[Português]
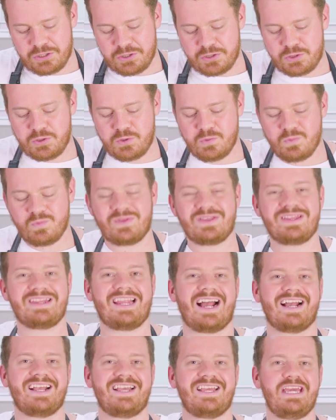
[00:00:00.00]
num
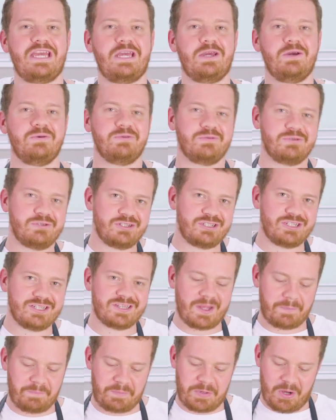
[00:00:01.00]
taquinho de
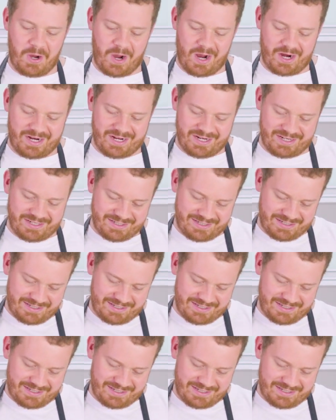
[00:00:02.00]
tapioca.